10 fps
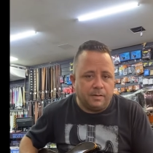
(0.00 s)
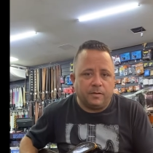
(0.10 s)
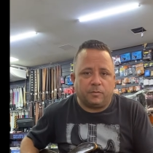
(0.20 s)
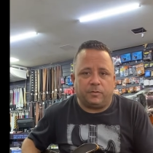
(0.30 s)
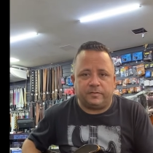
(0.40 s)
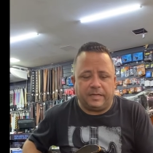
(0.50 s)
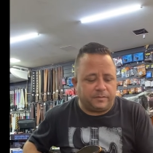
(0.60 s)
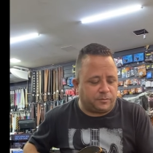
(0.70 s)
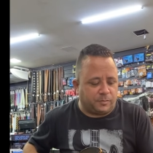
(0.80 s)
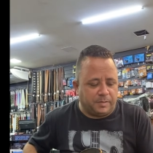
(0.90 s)
conserta
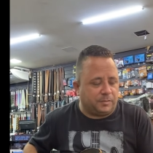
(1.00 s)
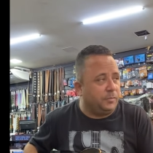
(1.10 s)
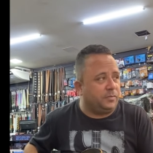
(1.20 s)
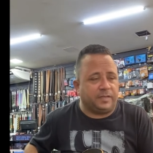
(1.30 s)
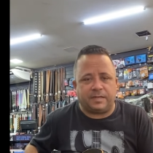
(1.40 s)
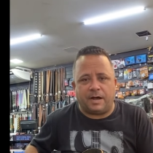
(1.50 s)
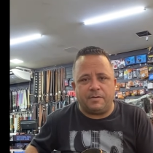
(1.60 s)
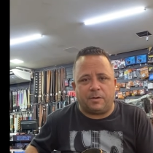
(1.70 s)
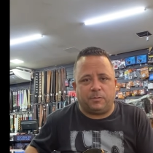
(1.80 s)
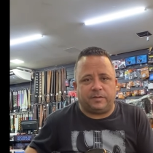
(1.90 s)
instrumento musical e
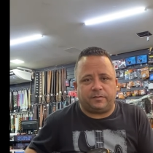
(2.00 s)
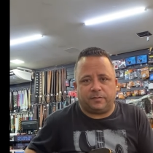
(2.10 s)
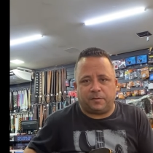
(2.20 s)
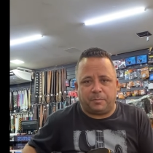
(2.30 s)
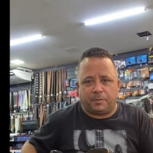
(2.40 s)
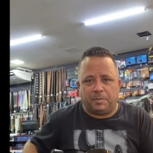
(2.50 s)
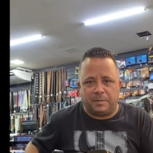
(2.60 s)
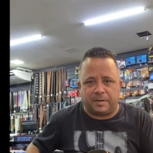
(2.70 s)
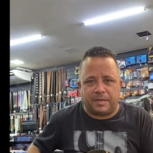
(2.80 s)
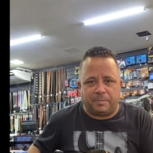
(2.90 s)
acontecer esse
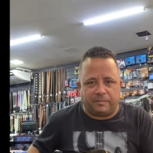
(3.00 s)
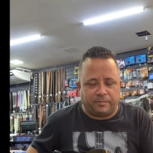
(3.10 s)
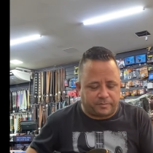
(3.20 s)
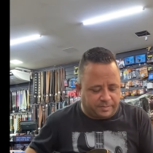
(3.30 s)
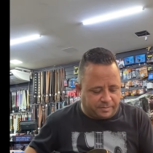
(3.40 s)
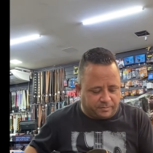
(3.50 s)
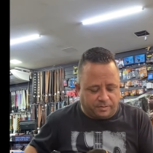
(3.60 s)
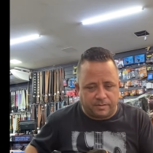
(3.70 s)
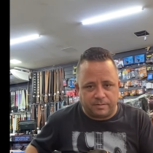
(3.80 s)
problema aqui para vocês, ó.